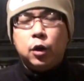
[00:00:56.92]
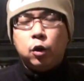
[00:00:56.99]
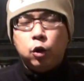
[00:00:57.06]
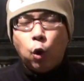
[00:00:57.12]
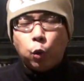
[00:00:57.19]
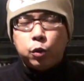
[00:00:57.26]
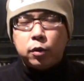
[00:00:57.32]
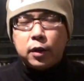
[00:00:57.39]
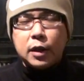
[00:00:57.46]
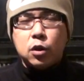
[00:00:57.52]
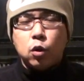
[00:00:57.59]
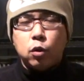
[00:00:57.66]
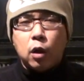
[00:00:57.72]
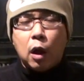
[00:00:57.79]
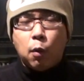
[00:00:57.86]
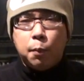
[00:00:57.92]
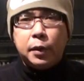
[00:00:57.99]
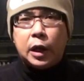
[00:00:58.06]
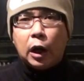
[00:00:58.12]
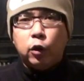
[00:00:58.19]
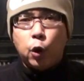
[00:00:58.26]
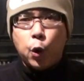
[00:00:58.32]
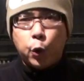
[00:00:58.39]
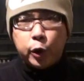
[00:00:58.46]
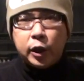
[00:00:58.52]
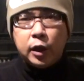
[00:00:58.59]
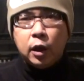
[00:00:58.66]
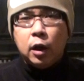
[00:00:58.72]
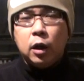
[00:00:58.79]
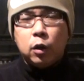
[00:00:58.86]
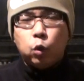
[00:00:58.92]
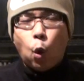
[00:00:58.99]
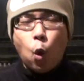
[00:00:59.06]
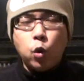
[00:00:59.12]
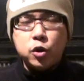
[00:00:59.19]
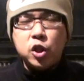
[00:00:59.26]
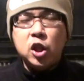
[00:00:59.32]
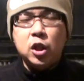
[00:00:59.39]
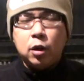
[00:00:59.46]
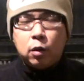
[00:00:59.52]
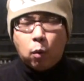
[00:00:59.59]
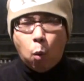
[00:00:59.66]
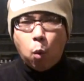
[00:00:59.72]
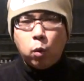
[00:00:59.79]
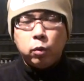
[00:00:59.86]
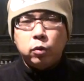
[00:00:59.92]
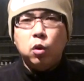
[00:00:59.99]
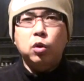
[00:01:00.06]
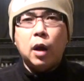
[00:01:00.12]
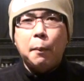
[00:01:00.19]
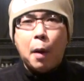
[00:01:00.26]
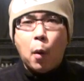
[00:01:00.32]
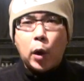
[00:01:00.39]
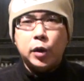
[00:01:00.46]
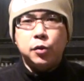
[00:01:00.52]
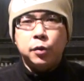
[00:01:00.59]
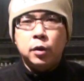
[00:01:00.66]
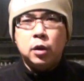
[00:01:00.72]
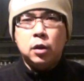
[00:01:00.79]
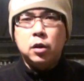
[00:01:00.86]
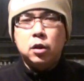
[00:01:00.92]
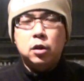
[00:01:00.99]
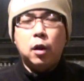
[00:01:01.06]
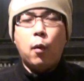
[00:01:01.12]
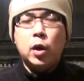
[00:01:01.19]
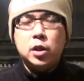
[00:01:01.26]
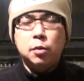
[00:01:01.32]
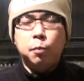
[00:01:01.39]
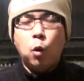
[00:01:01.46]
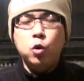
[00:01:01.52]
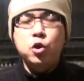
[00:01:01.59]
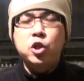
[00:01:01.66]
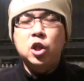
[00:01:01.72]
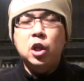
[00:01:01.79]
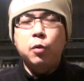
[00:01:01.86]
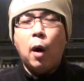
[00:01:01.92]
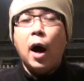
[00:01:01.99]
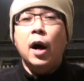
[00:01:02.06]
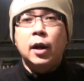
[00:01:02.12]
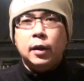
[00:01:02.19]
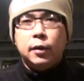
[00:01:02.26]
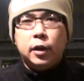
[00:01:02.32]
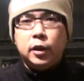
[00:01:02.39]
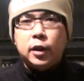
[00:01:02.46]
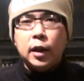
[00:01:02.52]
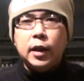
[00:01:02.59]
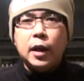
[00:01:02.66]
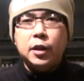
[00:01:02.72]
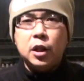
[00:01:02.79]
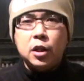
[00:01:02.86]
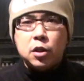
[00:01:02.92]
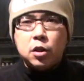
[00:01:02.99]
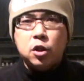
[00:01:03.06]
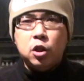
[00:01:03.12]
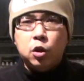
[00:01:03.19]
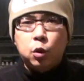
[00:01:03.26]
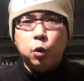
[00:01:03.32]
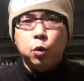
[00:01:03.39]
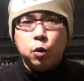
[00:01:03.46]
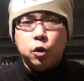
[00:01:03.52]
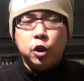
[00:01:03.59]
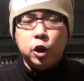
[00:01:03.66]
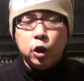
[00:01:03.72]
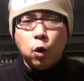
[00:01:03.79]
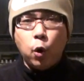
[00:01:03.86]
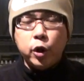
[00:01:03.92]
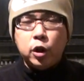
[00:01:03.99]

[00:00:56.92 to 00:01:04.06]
よってその名を帝より東鎮公と賜るすなわち文字には頂きすく匂